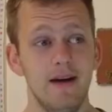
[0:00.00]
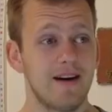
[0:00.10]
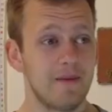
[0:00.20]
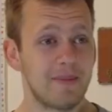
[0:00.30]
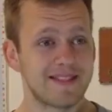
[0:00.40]

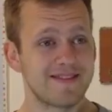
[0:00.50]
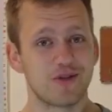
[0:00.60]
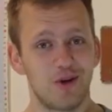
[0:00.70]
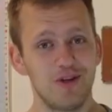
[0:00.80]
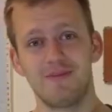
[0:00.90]
Ja, am besten
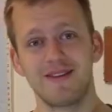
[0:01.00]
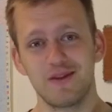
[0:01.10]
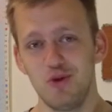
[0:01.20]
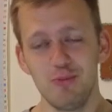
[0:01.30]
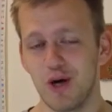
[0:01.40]
sollte man
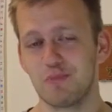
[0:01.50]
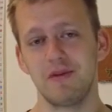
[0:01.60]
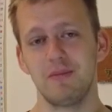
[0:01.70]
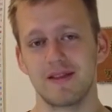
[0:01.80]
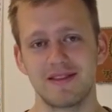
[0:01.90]
dann überhaupt
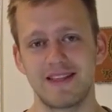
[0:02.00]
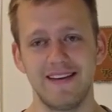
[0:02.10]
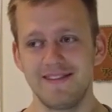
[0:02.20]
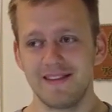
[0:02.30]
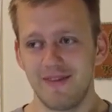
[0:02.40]
niemanden
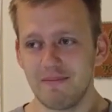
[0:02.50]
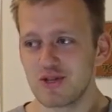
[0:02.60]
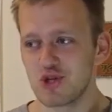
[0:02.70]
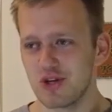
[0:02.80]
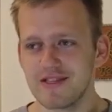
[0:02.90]
daten, wenn
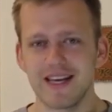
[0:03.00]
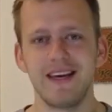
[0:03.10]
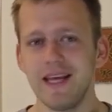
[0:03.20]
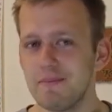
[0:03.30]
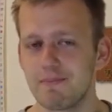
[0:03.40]
man schon
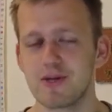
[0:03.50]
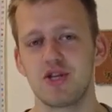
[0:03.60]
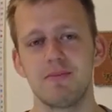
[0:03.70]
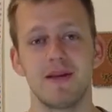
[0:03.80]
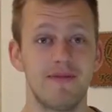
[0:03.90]
sein Leben
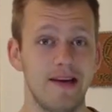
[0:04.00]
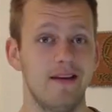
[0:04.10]
bestimmen